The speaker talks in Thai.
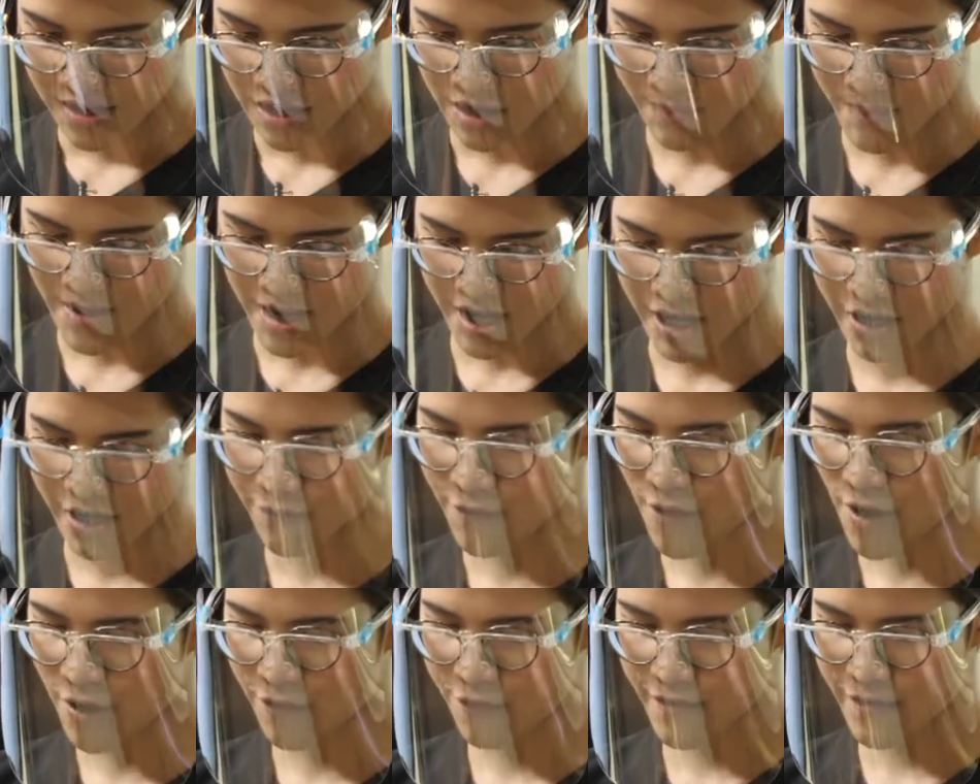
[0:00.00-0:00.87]
ต่อไปคือฟ
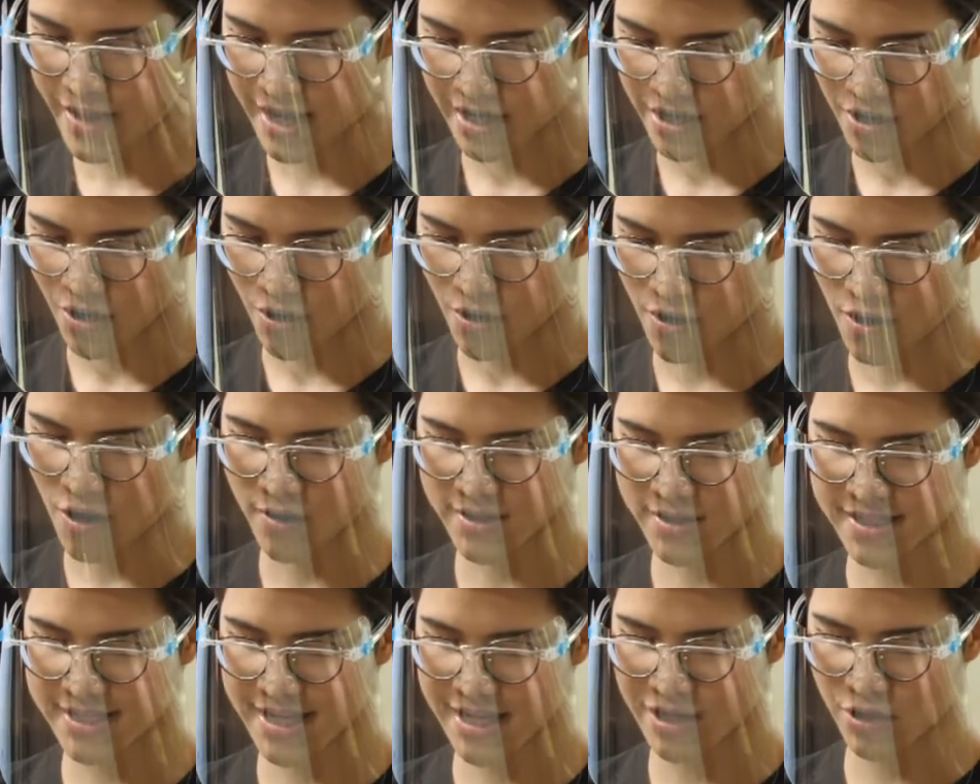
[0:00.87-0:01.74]
อสเฟตเนาะออก
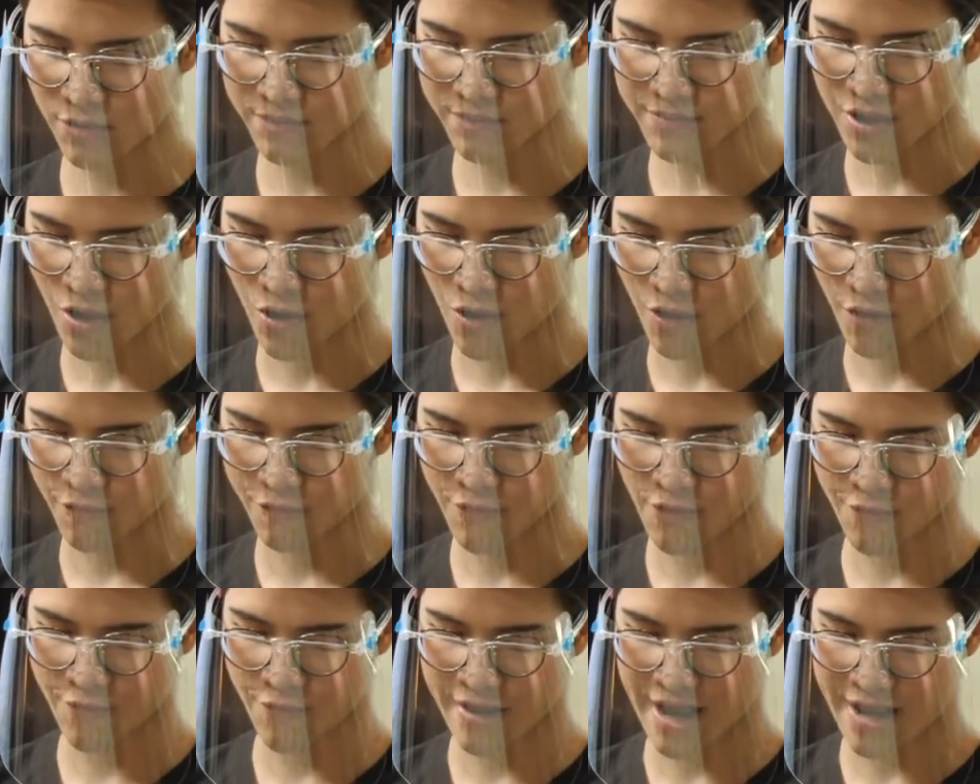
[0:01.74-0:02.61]
ซิเจนลบงฟ
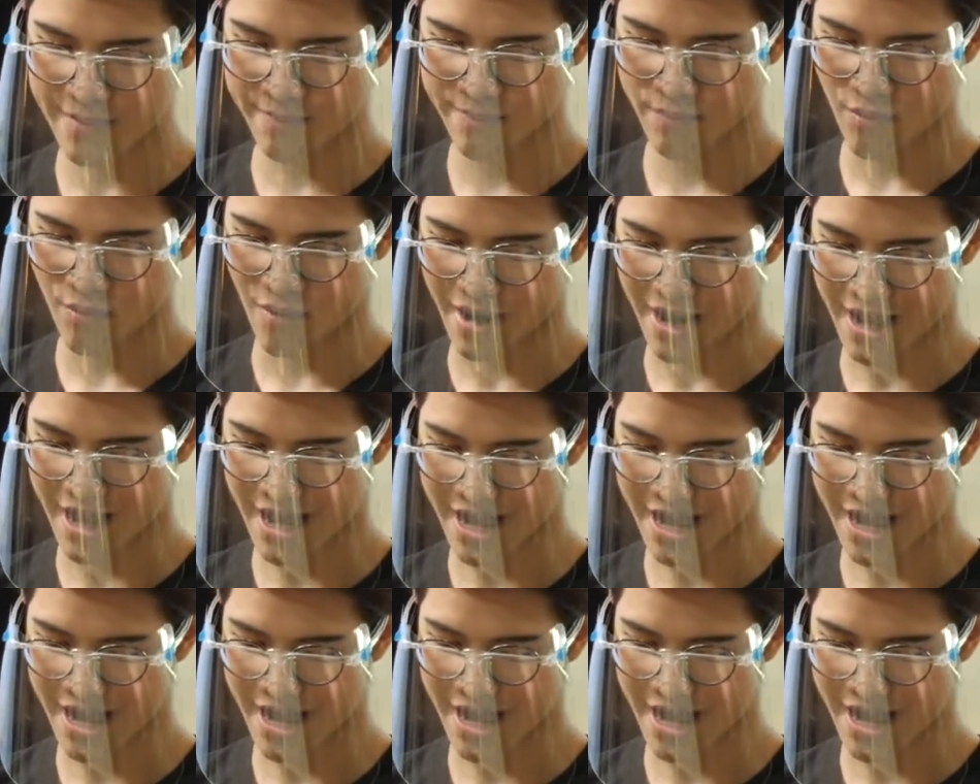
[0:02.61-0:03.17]
อสฟอรัสบวก